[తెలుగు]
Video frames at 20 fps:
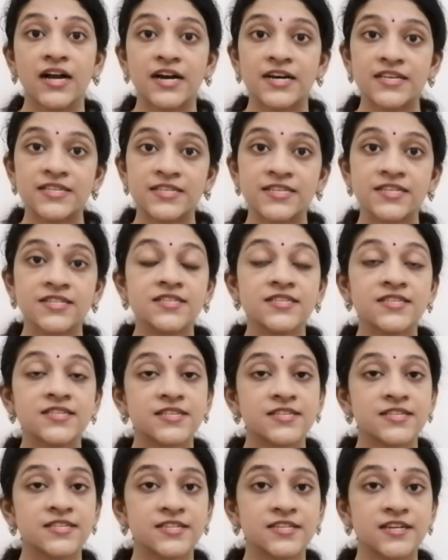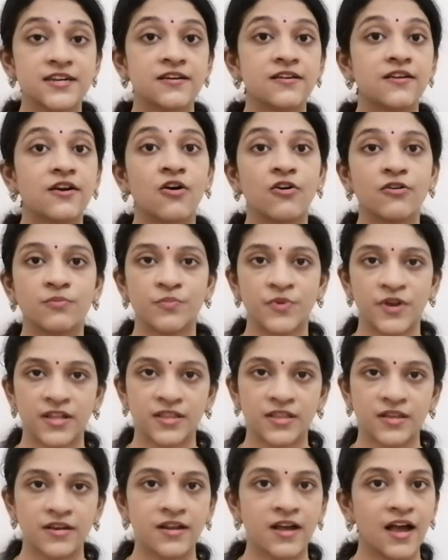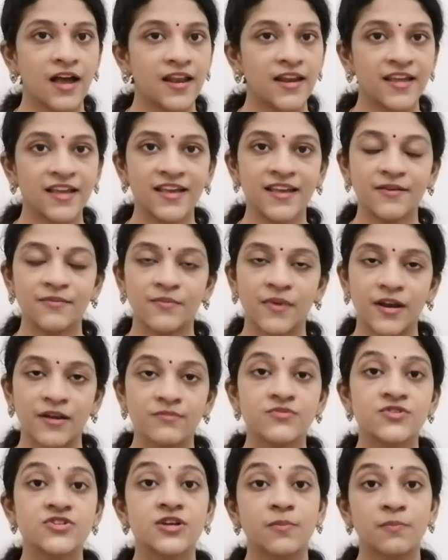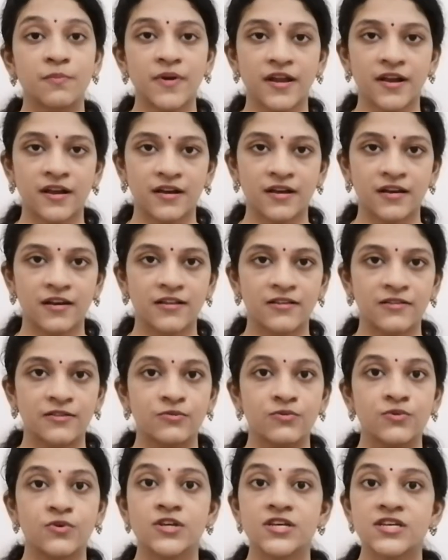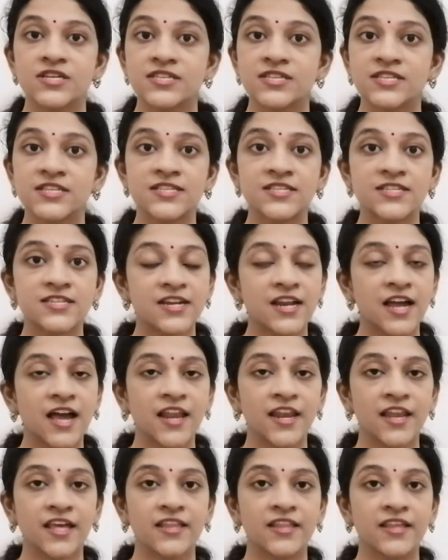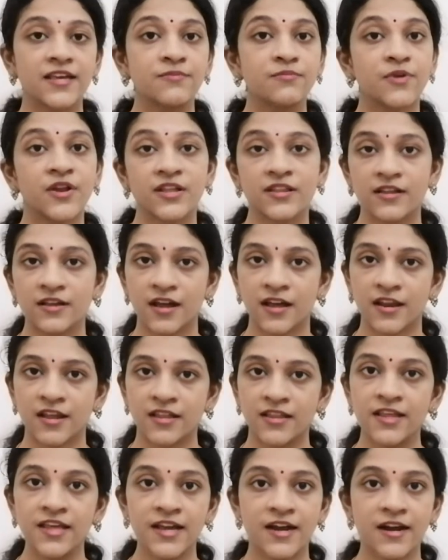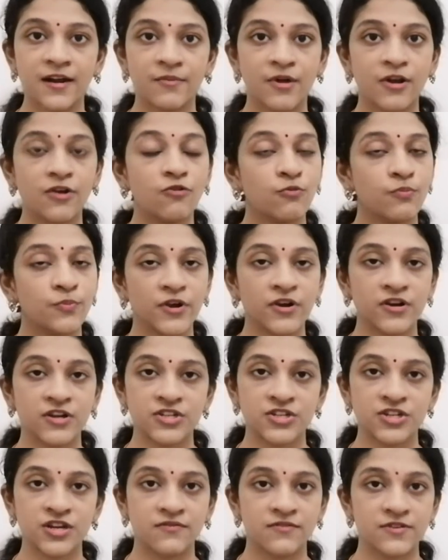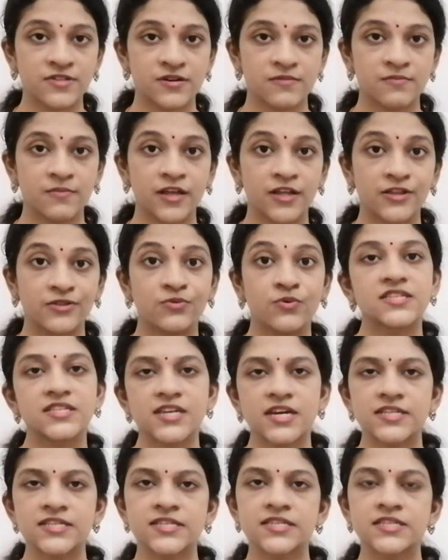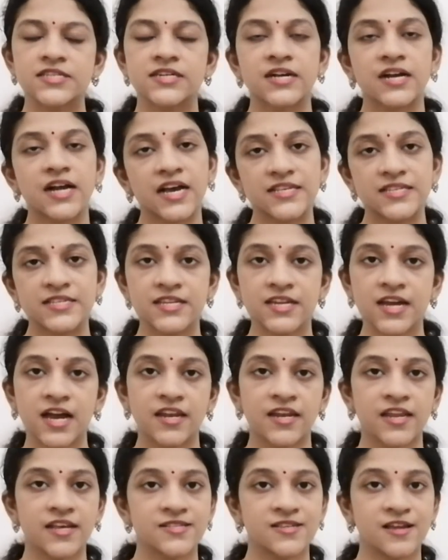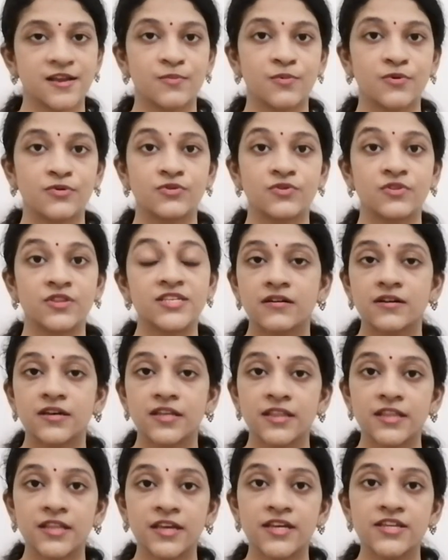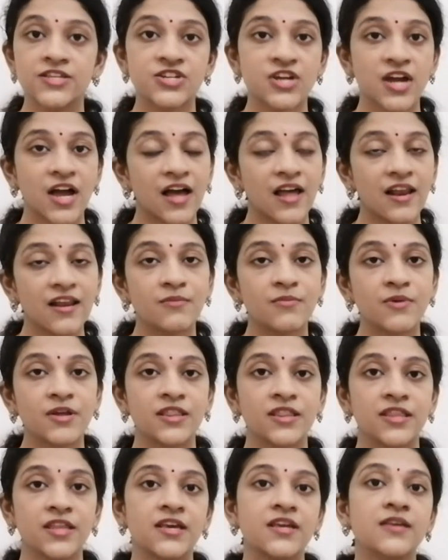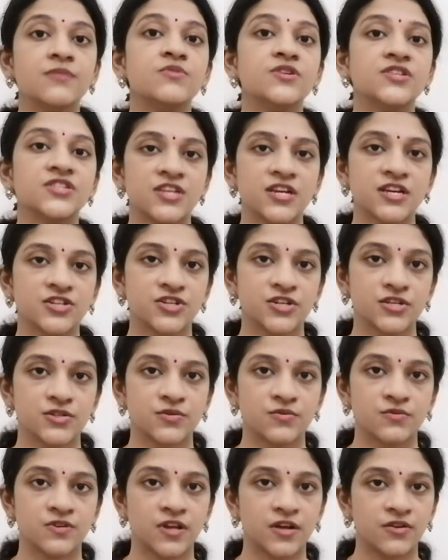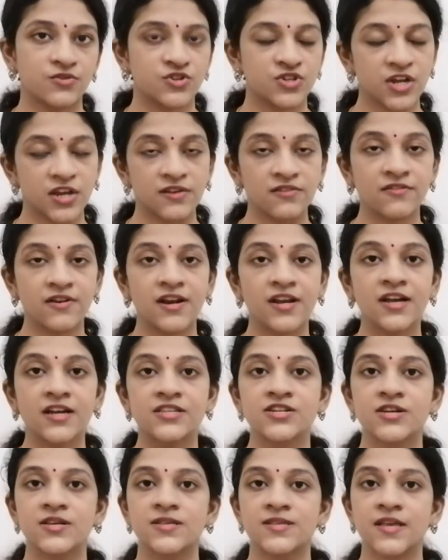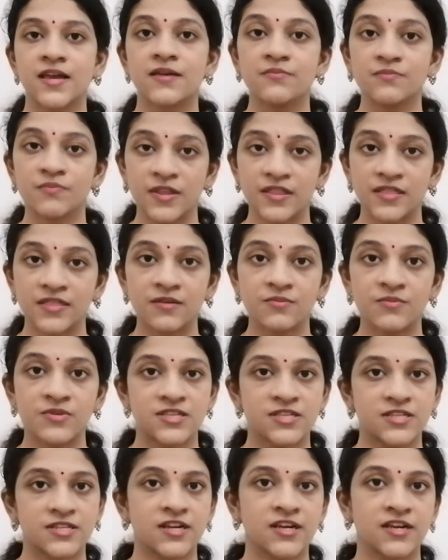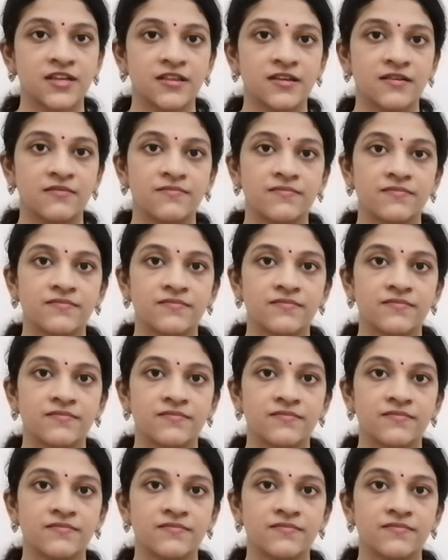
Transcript: కజిన్ సిస్టర్ ఆర్ బ్రదర్ అని మనం చెప్పనక్కర్లేదు సిస్టర్ అనేది బ్రదర్ అనేది ఇక్కడ మనం ఉపయోగించిన అవసరం లేదు జస్ట్ కజిన్ అంటే సరిపోతుంది ఇది చాలామంది మిస్టేక్ చేస్తుంటారు జనరల్గా చేసే పెద్ద మిస్టేక్ ఇది